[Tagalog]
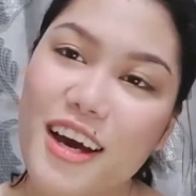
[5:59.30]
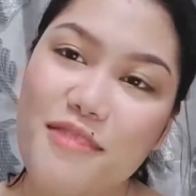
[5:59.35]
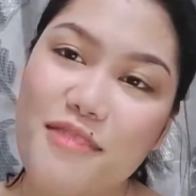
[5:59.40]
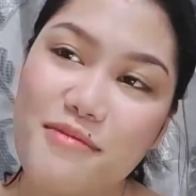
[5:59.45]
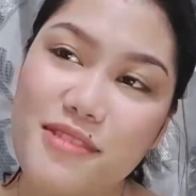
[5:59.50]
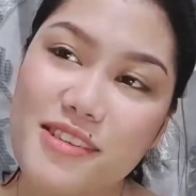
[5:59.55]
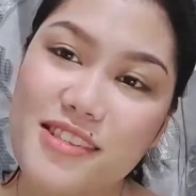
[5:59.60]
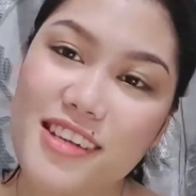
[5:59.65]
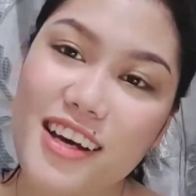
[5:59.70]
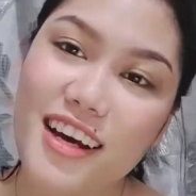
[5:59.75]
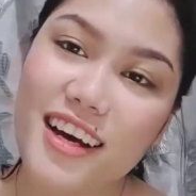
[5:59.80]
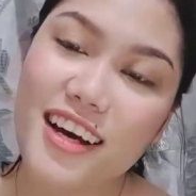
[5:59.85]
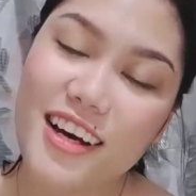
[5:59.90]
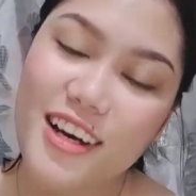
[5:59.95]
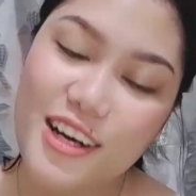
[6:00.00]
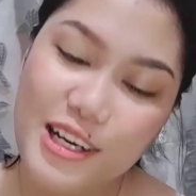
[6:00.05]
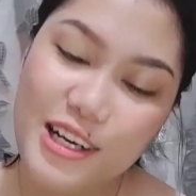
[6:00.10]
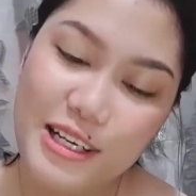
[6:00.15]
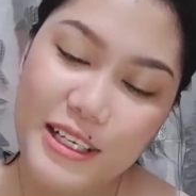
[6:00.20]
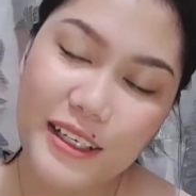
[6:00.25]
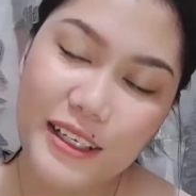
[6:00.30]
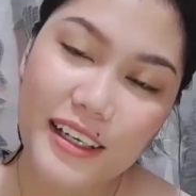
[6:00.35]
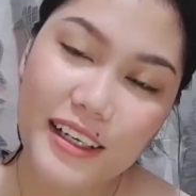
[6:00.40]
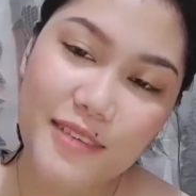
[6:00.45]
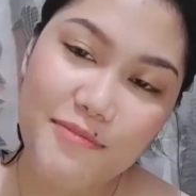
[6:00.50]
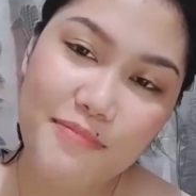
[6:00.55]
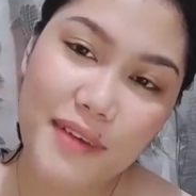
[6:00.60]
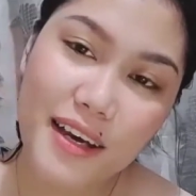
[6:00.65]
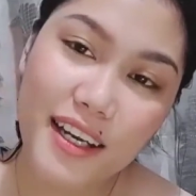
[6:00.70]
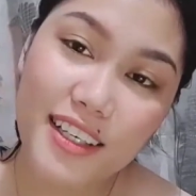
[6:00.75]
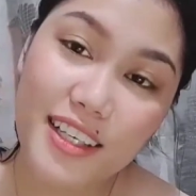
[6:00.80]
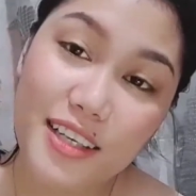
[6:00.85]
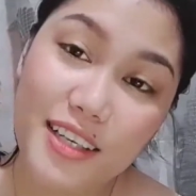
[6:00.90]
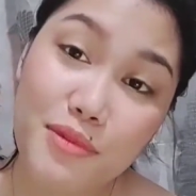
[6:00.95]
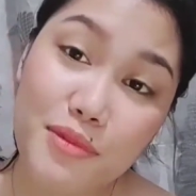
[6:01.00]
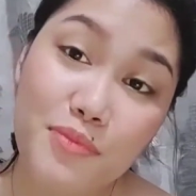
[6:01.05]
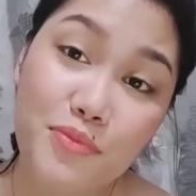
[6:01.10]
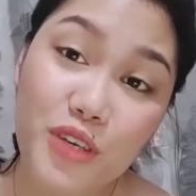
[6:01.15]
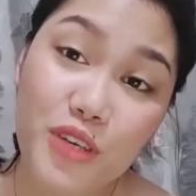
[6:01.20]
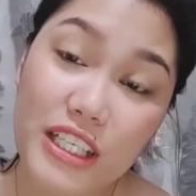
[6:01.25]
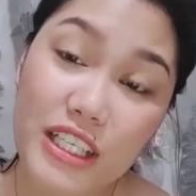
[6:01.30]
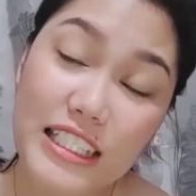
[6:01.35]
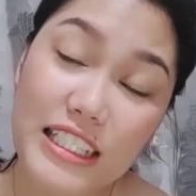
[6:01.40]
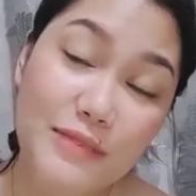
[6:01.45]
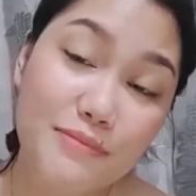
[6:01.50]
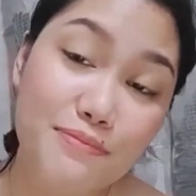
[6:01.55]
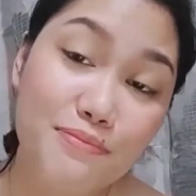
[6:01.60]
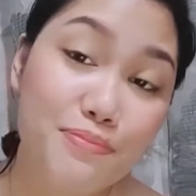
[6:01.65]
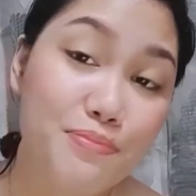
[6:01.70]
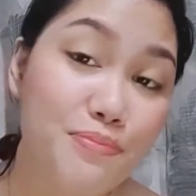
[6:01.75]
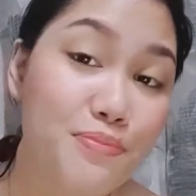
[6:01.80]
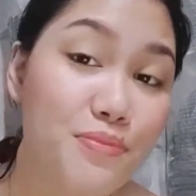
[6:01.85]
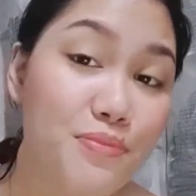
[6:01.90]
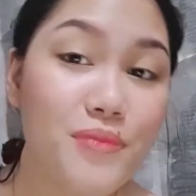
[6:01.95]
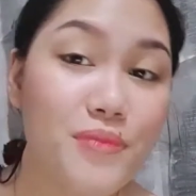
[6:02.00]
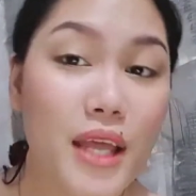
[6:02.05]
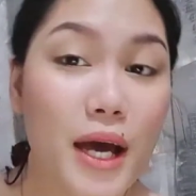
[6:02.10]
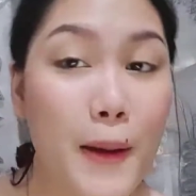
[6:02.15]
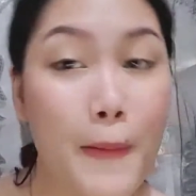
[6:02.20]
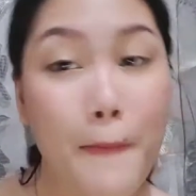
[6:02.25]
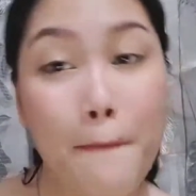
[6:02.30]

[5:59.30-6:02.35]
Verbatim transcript: basta parang nagbibring ng ng